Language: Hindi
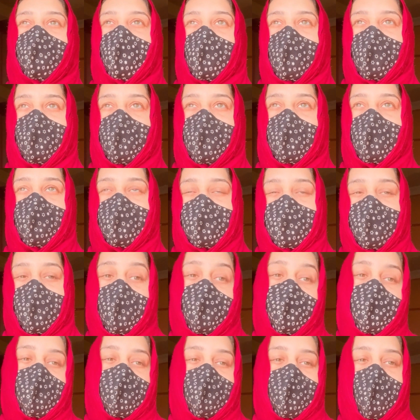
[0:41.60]
गई हुई थी बस
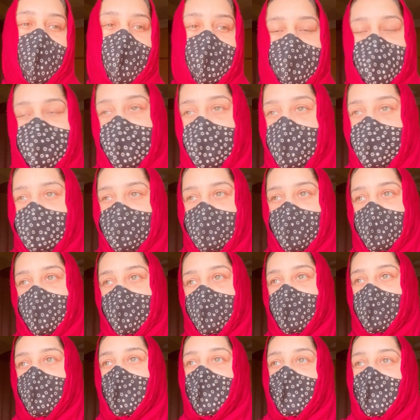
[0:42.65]
उन्हें पता था आज मैंने
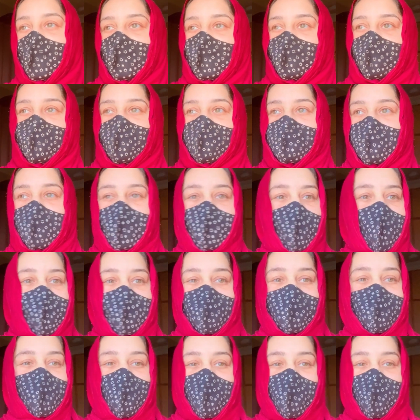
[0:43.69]
जाना है तो इस तरह मैं उनसे